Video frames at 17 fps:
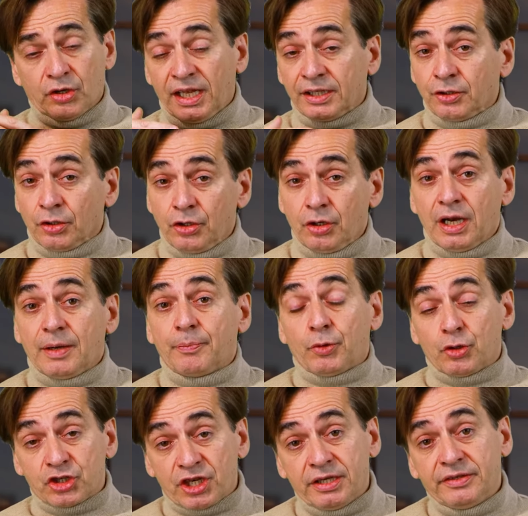En attendant la
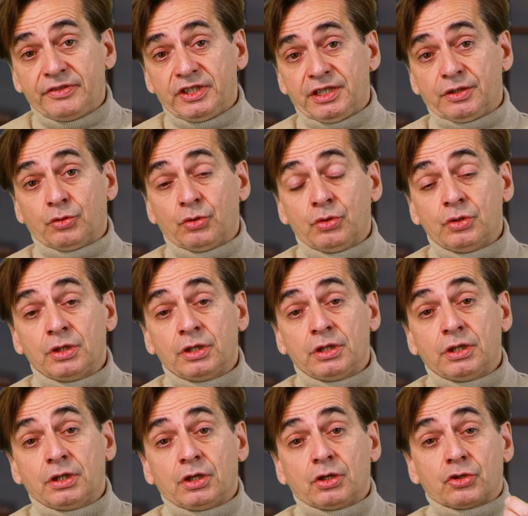prochaine vidéo,
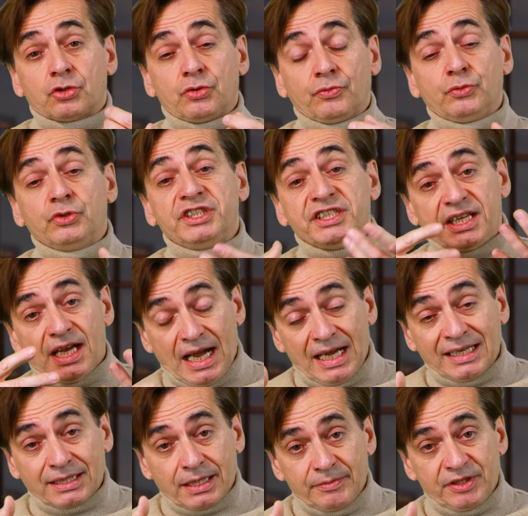je vous dis
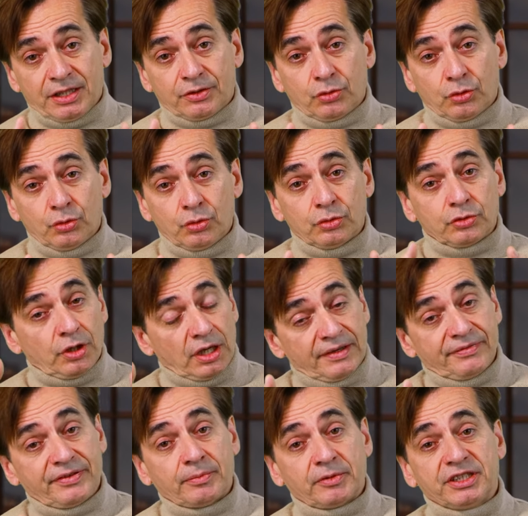à très bientôt dans
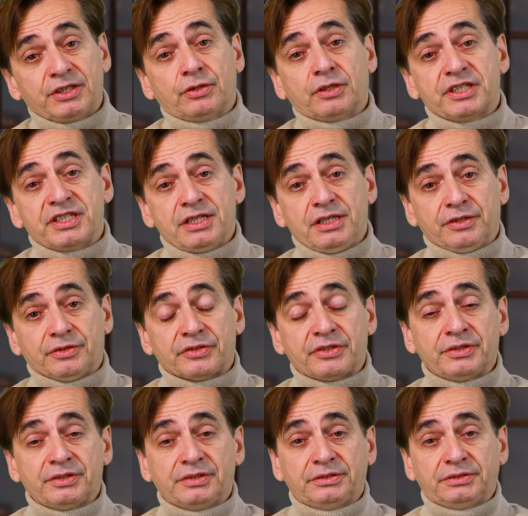la fabrique de
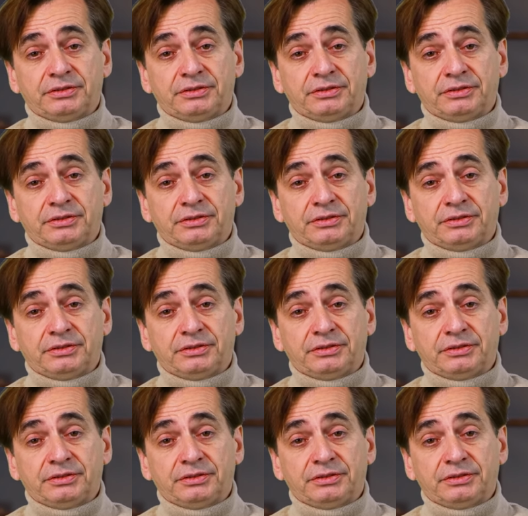résilience.